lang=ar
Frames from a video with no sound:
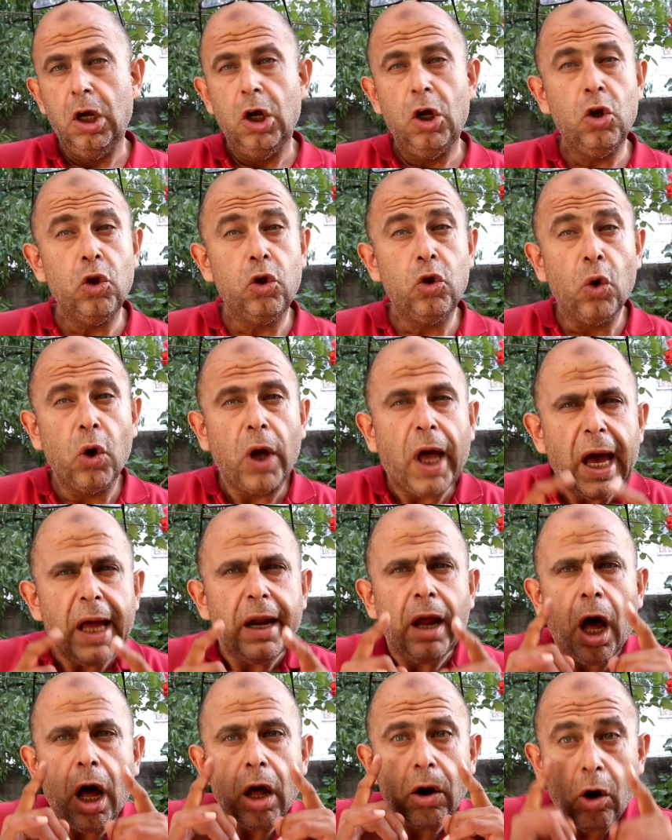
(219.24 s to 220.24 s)
ان
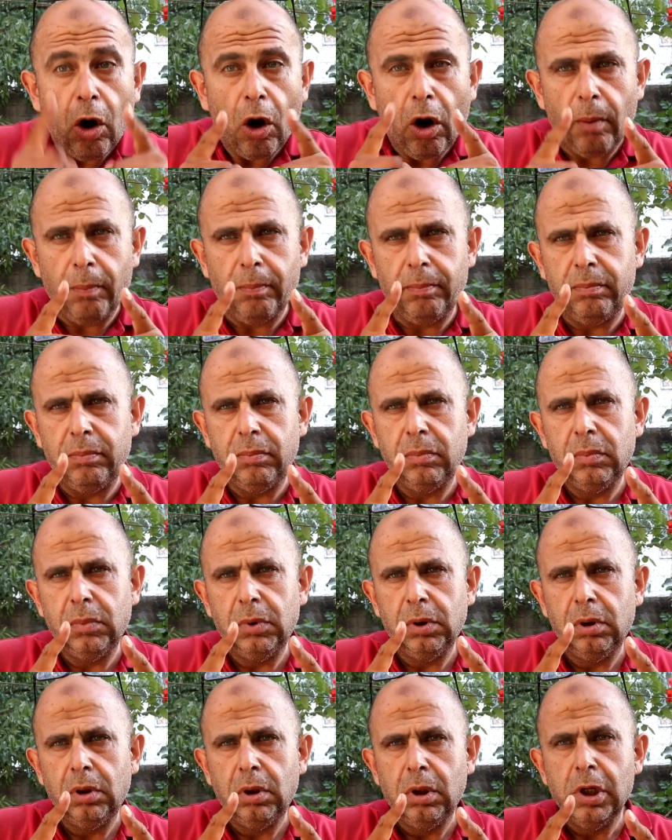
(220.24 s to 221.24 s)
الدخان حرام
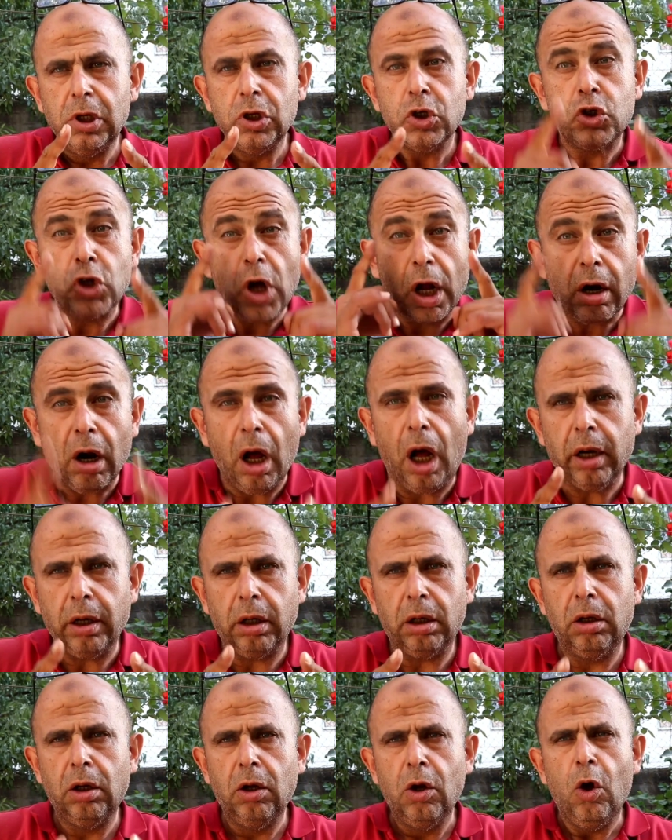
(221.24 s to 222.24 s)

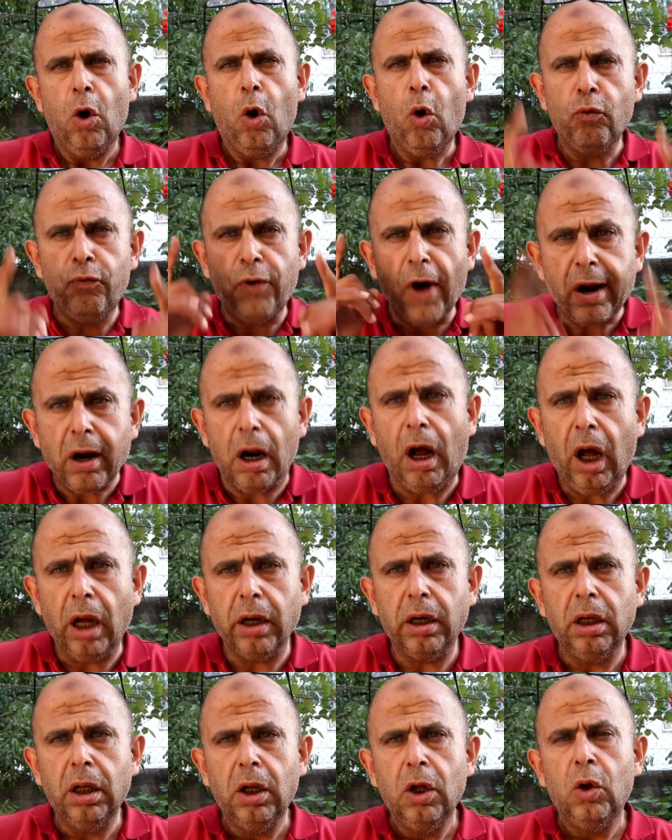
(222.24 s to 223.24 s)
شرعا
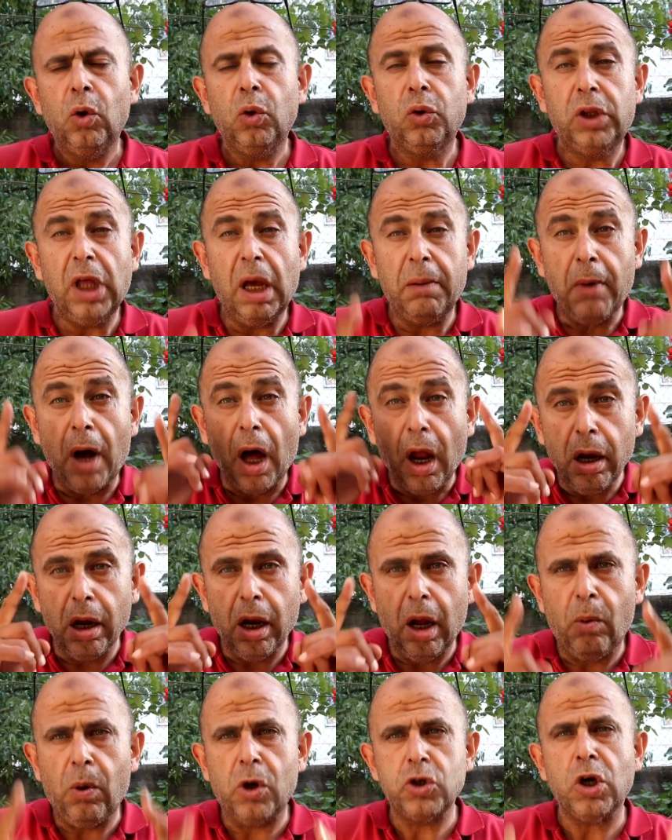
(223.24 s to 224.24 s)
وفرعا قدام
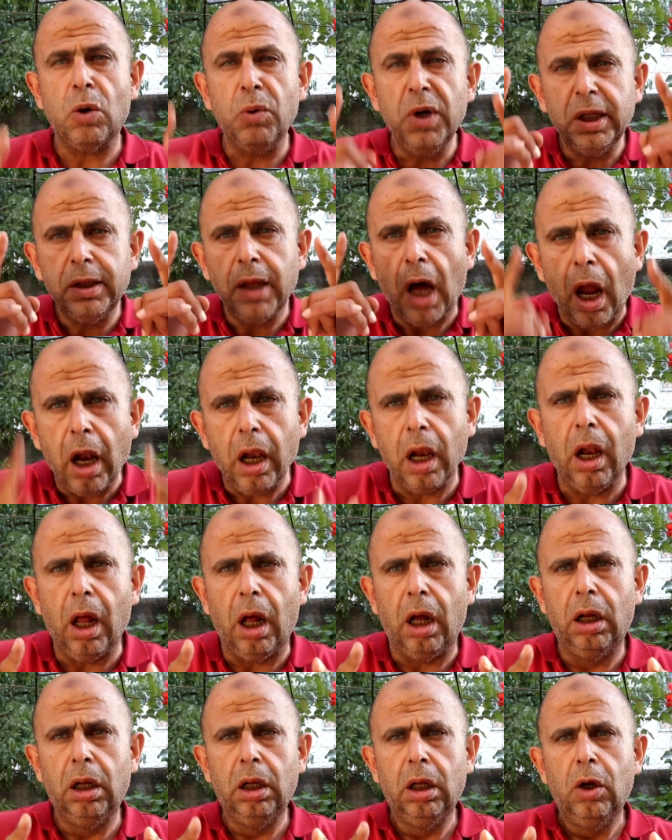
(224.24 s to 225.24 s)
الله واجاويد
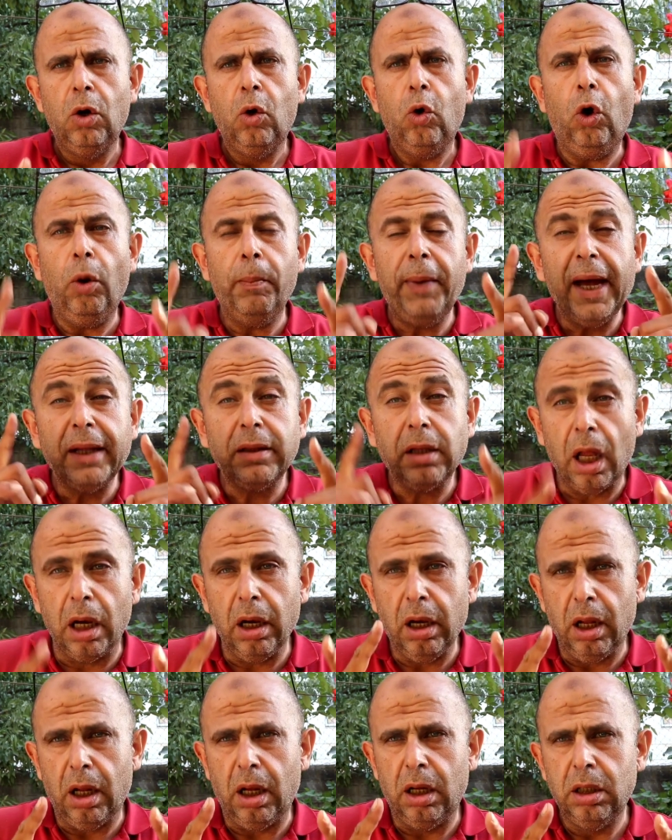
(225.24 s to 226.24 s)
الله وعباد
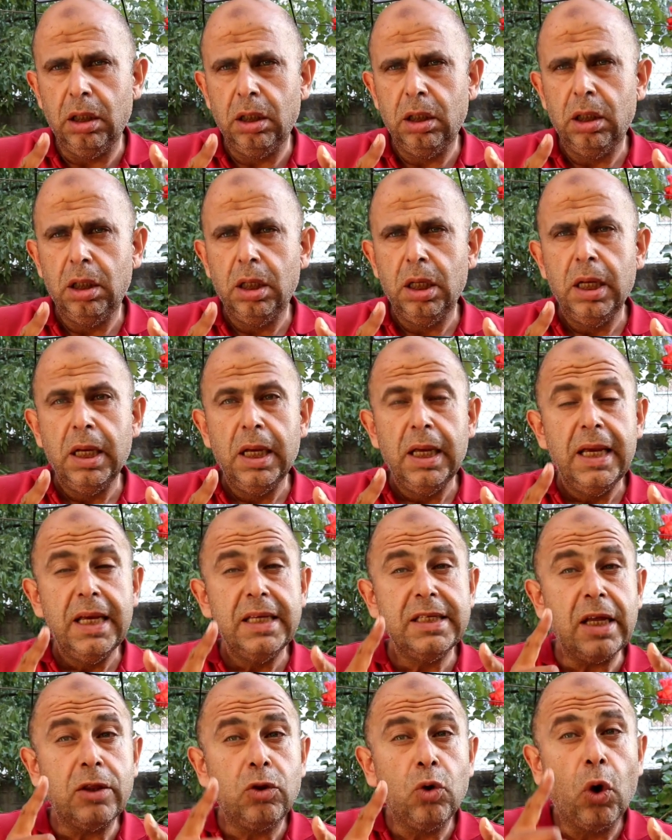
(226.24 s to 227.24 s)
الله
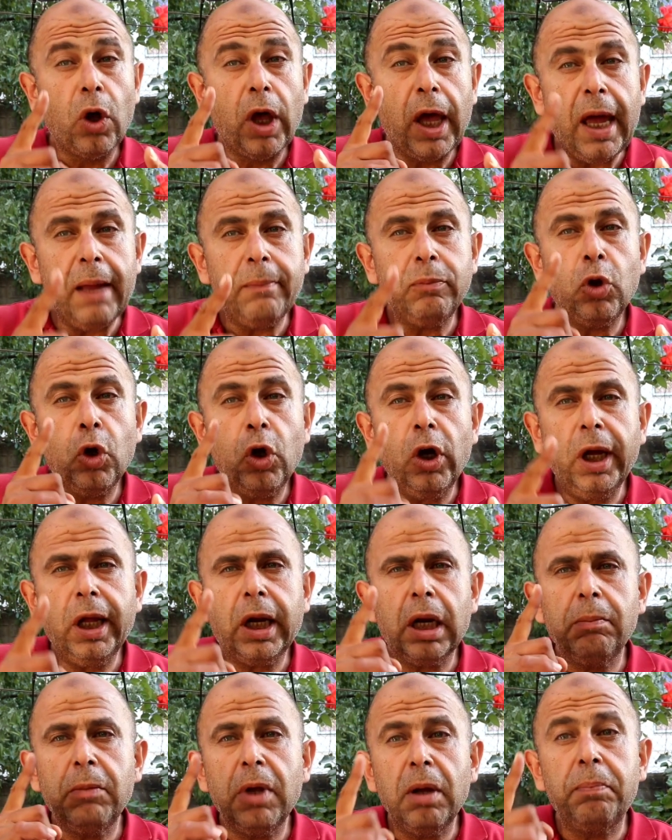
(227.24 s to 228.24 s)
اذا الدخان بده
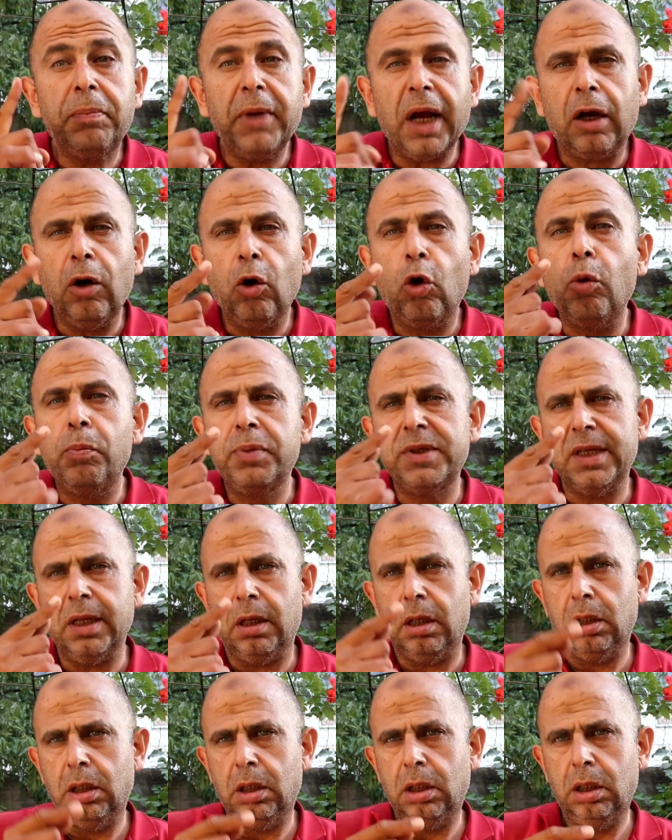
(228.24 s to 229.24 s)
يحرم ابنك الخبزه
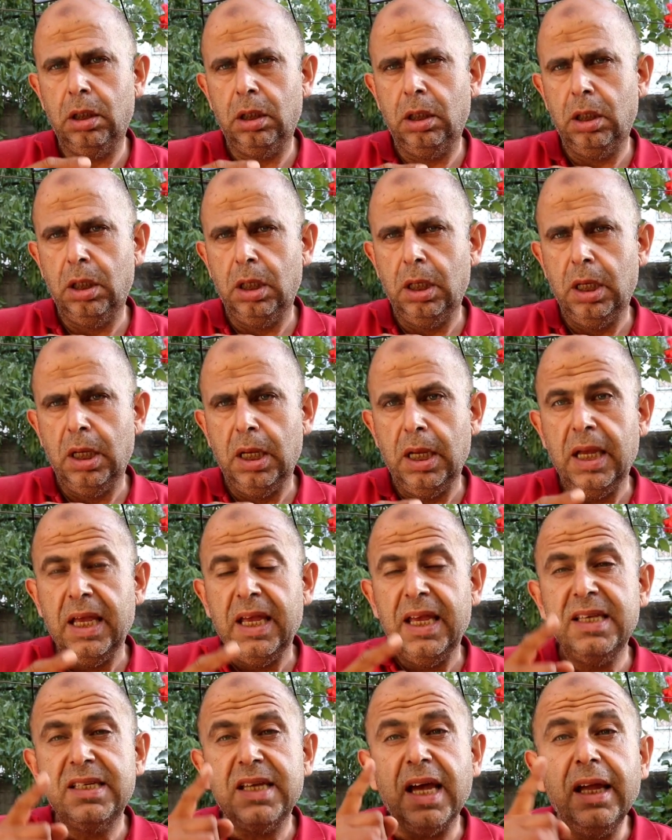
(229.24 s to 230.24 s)

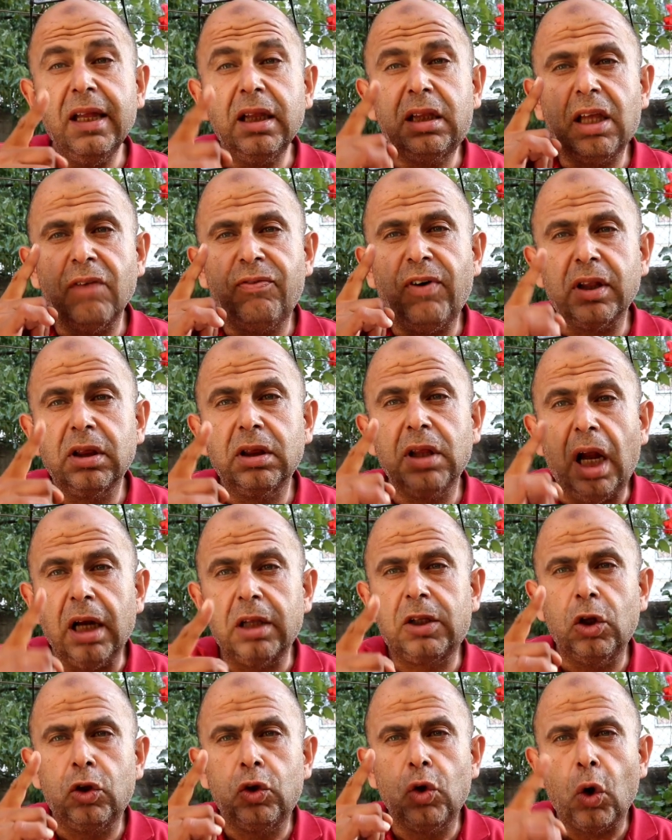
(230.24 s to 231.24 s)
اذا انت
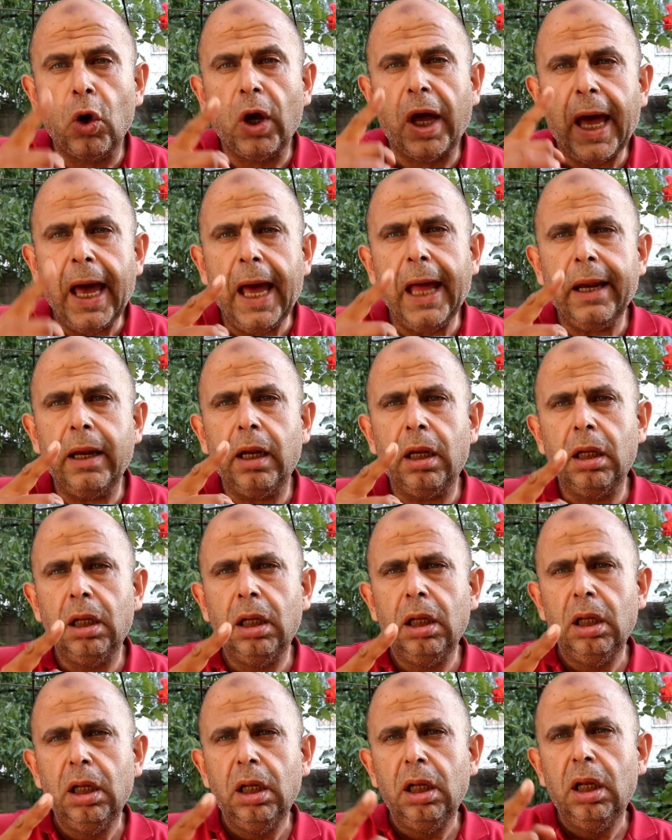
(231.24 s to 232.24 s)
فضلت الدخان
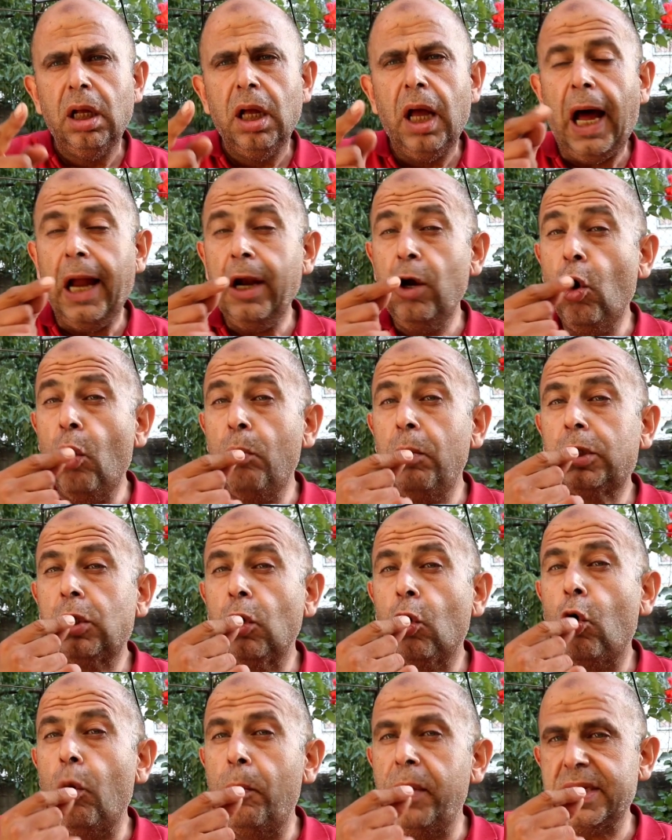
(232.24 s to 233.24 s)
عن لقمه
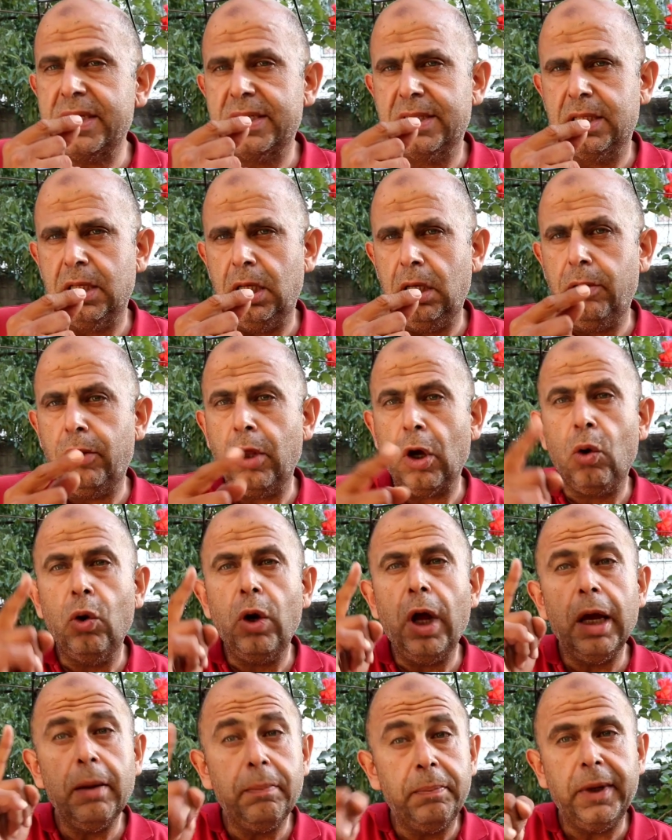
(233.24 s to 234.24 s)
الخبز اللي بده
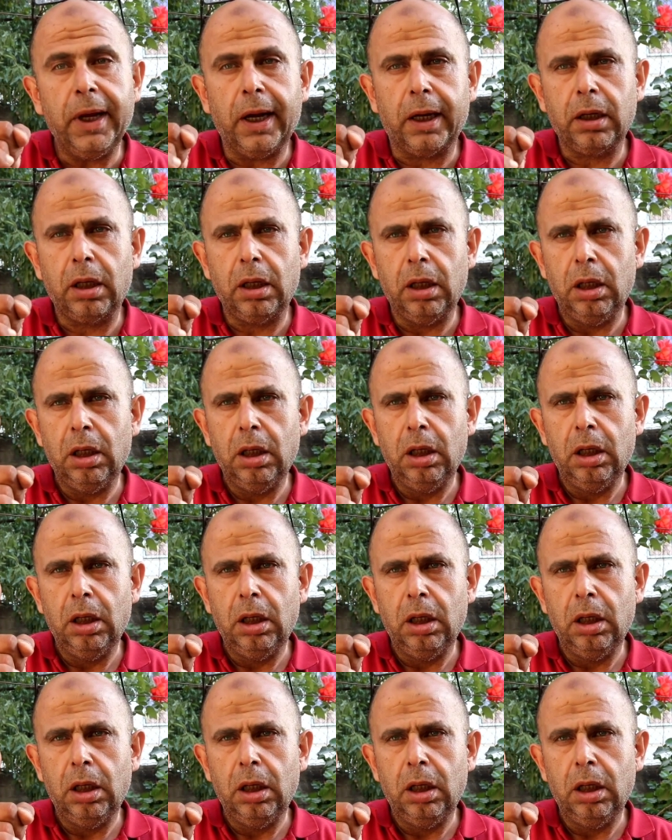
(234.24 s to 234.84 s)
ياكلها ابنك